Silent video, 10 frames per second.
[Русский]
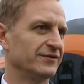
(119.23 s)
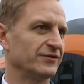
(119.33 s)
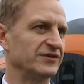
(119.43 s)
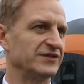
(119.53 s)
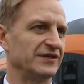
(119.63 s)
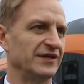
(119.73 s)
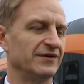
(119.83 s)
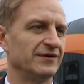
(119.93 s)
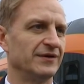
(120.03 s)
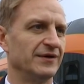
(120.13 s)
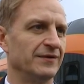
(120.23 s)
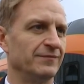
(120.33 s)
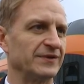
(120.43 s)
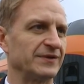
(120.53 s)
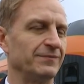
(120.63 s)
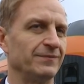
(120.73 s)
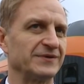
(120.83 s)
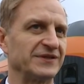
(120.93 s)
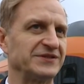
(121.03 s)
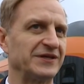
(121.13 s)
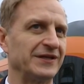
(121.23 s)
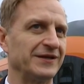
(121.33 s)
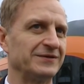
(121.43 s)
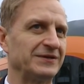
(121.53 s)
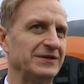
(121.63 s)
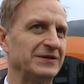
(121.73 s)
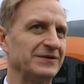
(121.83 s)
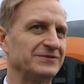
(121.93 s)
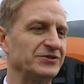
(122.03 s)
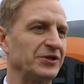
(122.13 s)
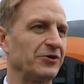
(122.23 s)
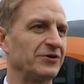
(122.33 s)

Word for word: то есть эти мото мотоциклы на четырех